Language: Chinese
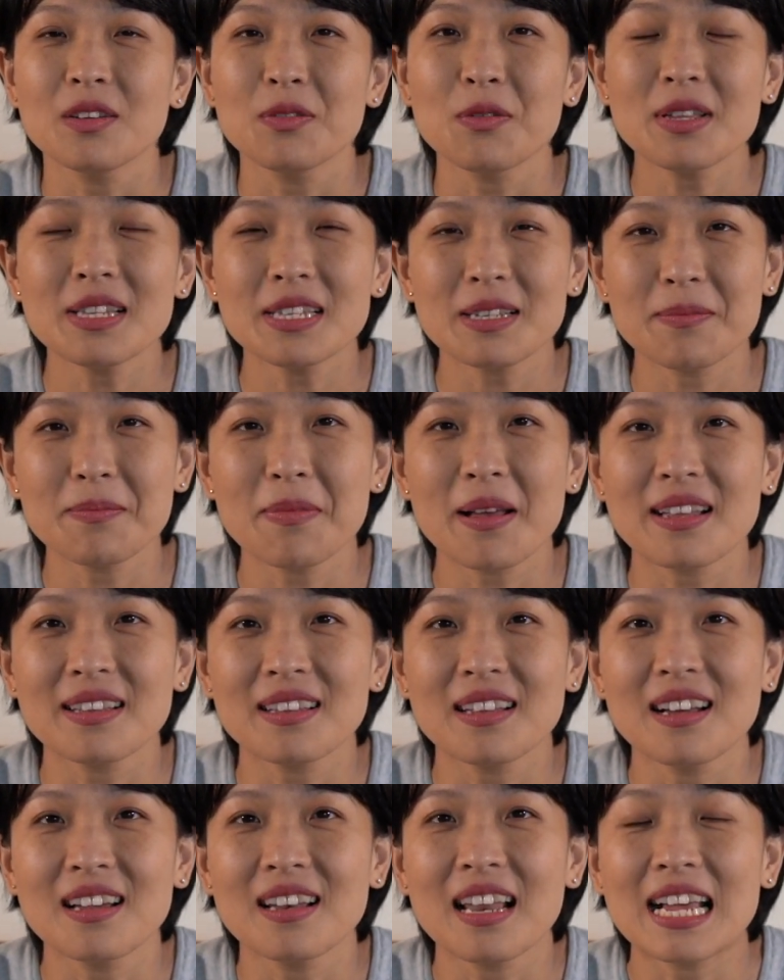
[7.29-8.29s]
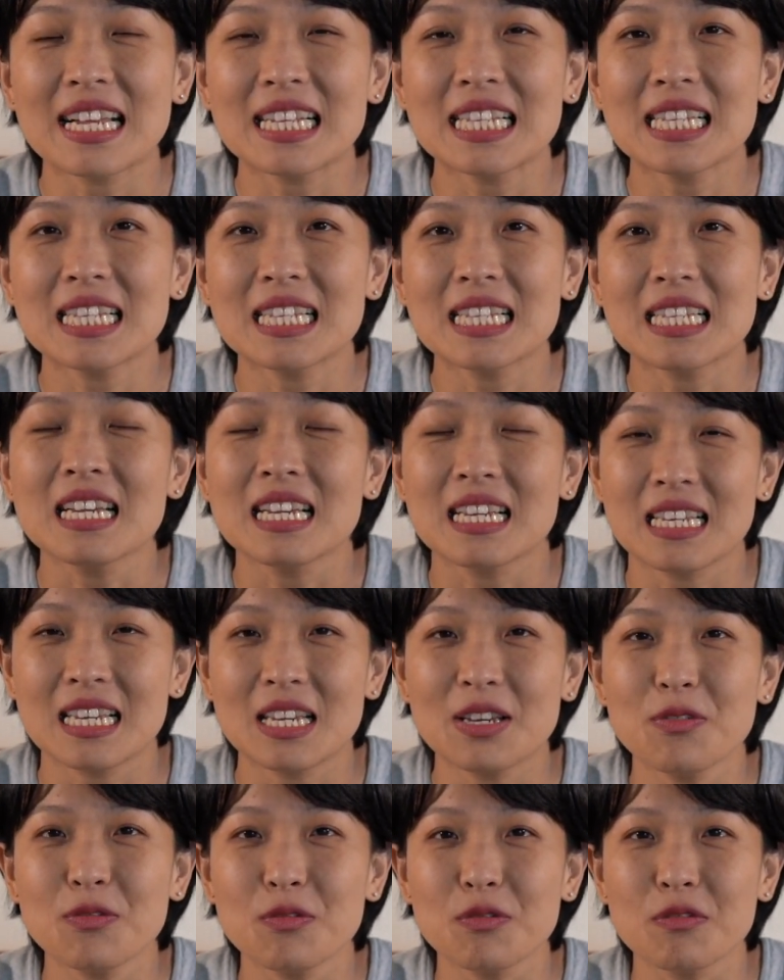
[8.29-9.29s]
愿景板呢，来自
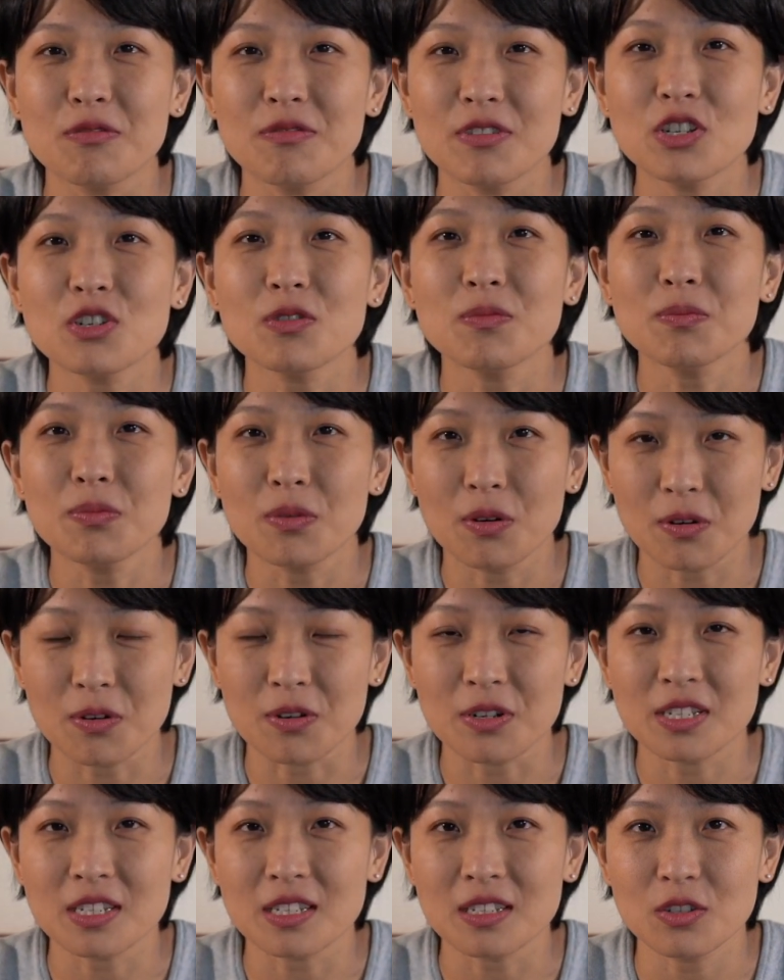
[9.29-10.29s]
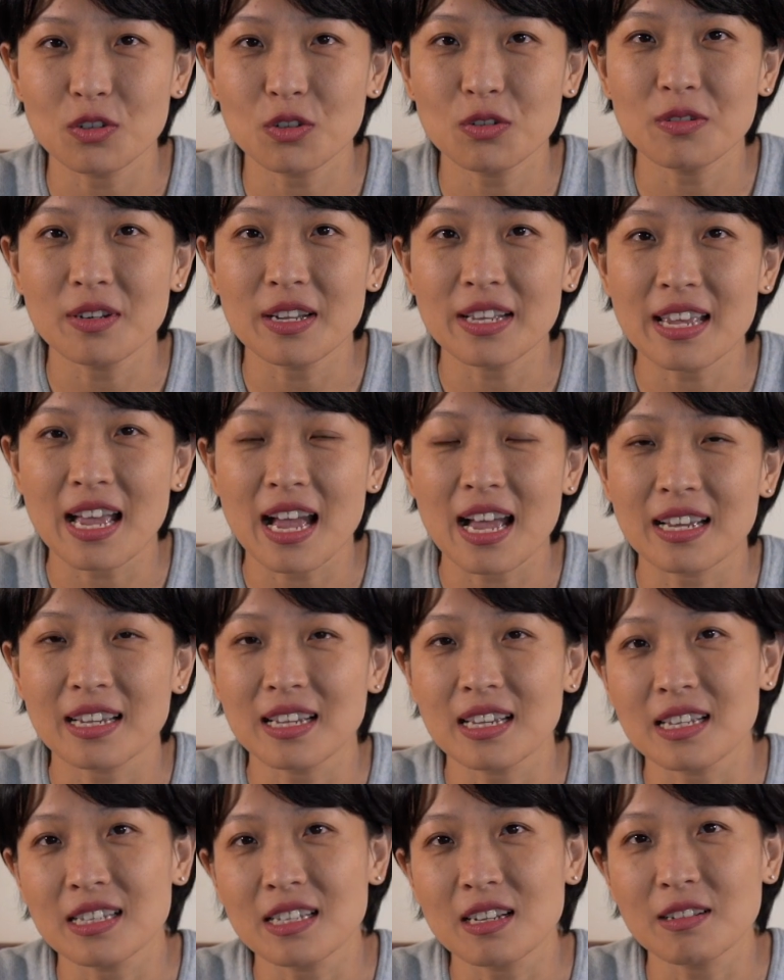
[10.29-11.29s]
英语 vision board，中文你还
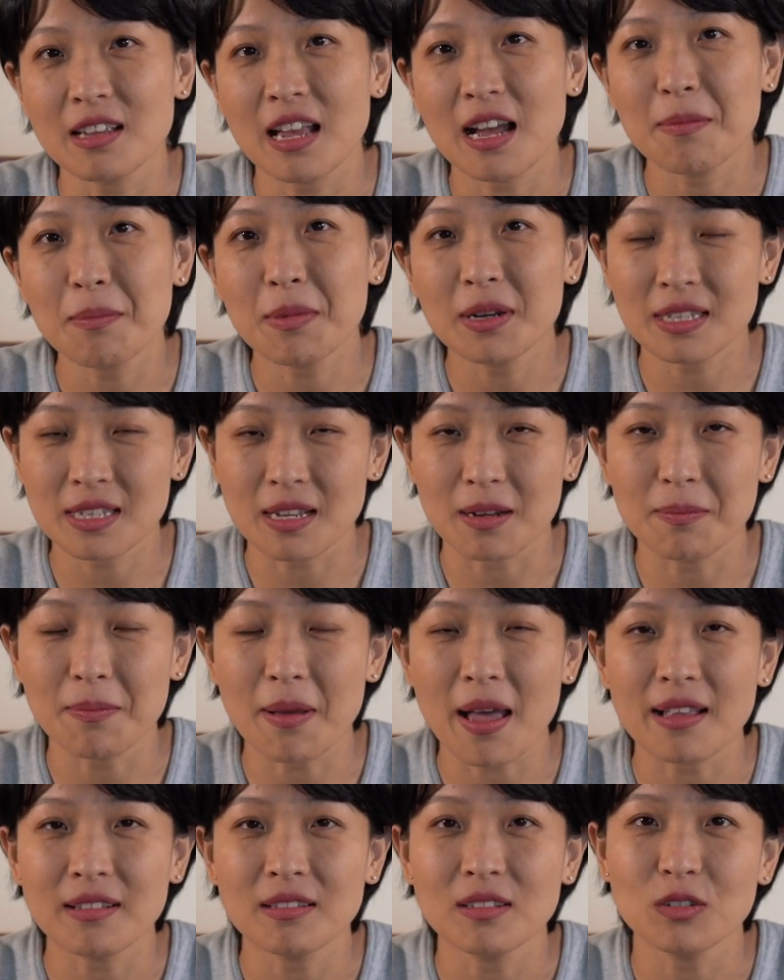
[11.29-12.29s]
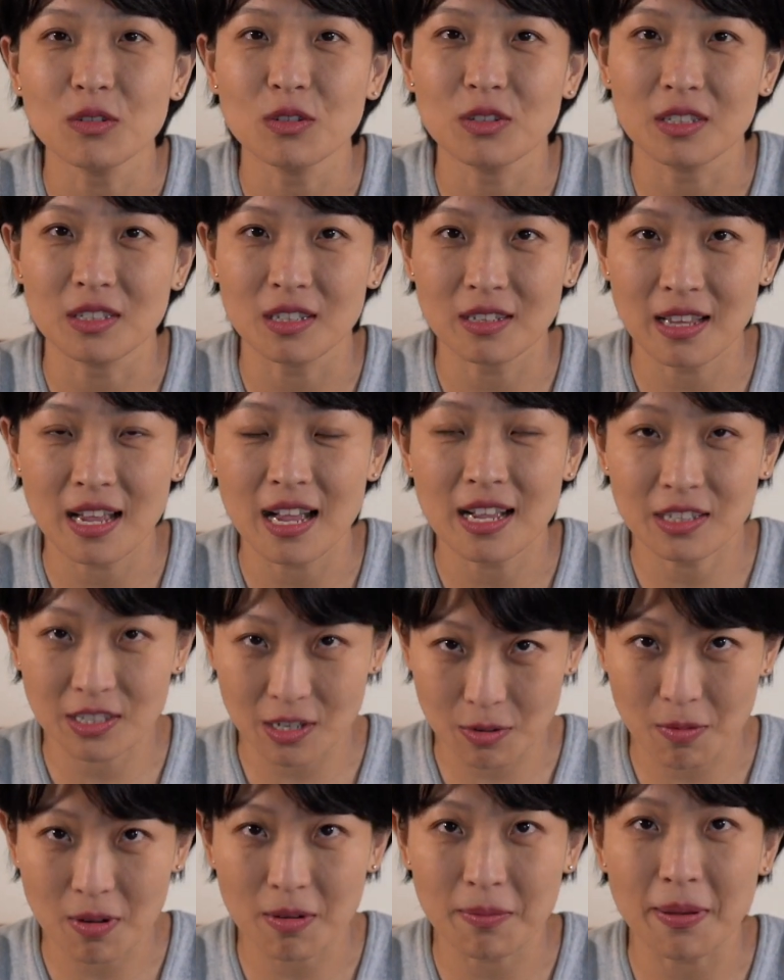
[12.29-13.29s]
可以叫它梦想板或者叫它
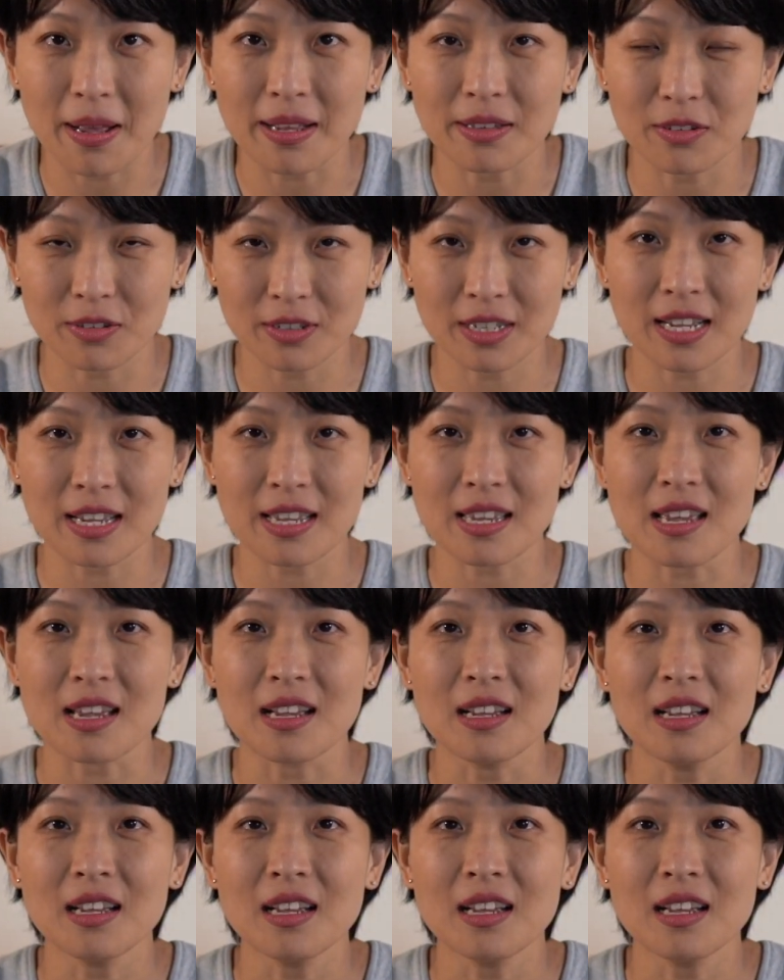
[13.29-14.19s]
展望板都可以。